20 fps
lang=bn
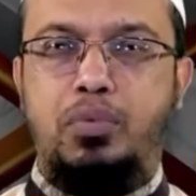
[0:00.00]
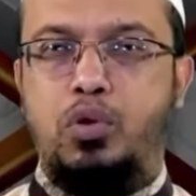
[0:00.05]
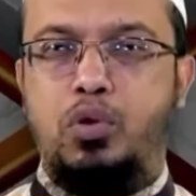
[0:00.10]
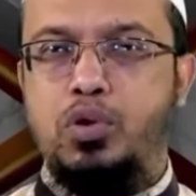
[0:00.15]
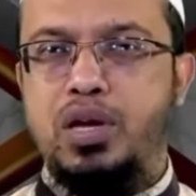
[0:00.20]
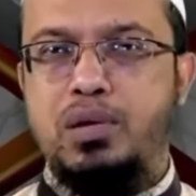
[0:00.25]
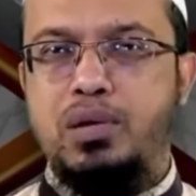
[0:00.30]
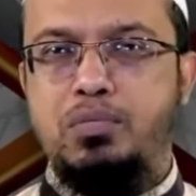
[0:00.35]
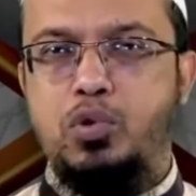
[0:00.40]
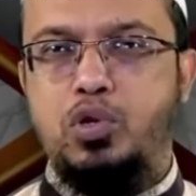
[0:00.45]

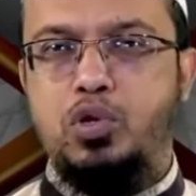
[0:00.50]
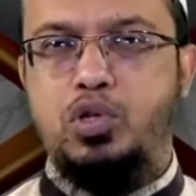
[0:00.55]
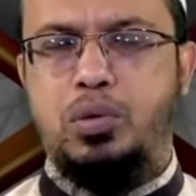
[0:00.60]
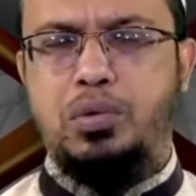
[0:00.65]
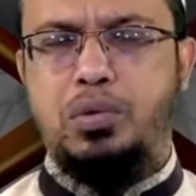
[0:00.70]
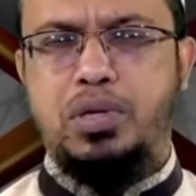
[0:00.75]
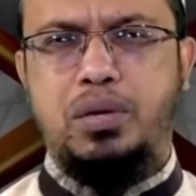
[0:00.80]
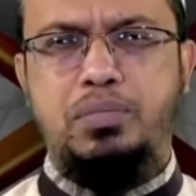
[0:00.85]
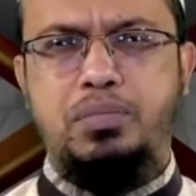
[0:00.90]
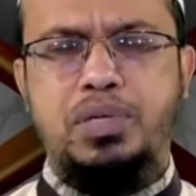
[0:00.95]
ভোগের মূল
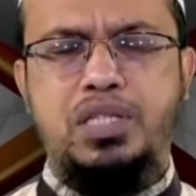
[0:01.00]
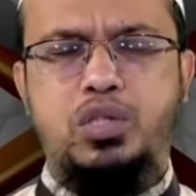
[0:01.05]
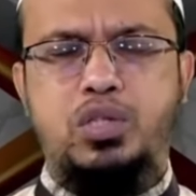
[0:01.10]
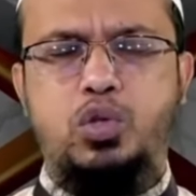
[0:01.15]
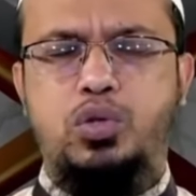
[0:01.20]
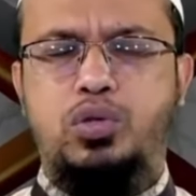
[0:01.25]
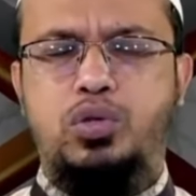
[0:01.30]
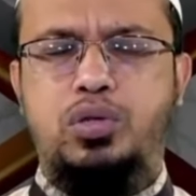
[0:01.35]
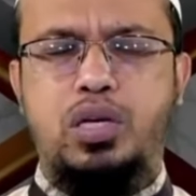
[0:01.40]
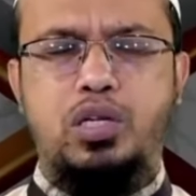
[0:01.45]
সময়টা বিশ
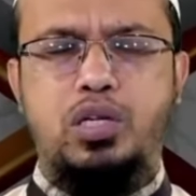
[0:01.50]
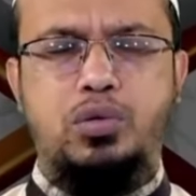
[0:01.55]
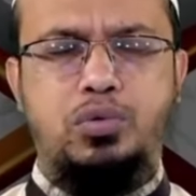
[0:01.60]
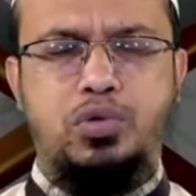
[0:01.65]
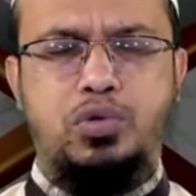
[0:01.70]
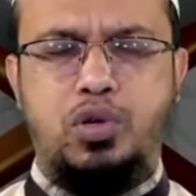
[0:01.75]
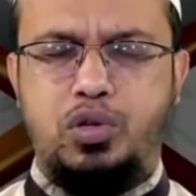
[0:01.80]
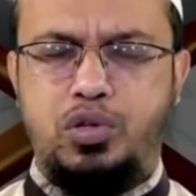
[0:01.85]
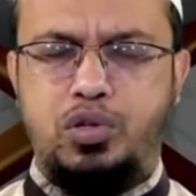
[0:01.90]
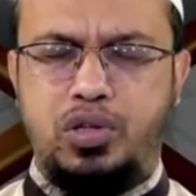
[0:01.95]
চল্লিশ
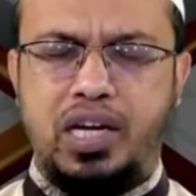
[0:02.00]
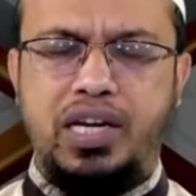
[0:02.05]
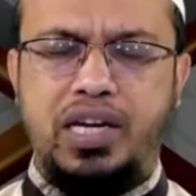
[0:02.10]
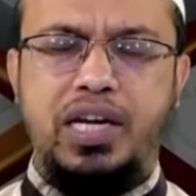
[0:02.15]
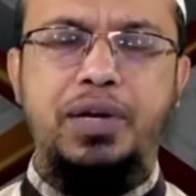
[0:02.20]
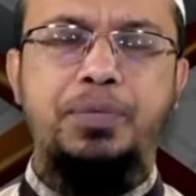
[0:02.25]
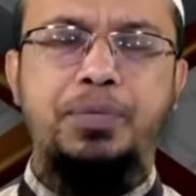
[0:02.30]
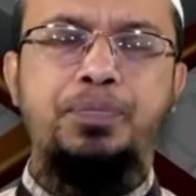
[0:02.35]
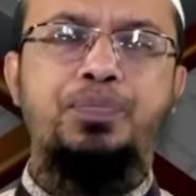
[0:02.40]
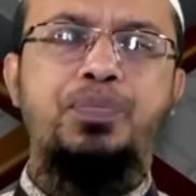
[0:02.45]
বছর হয়তো
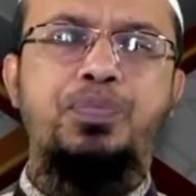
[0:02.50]
থাকে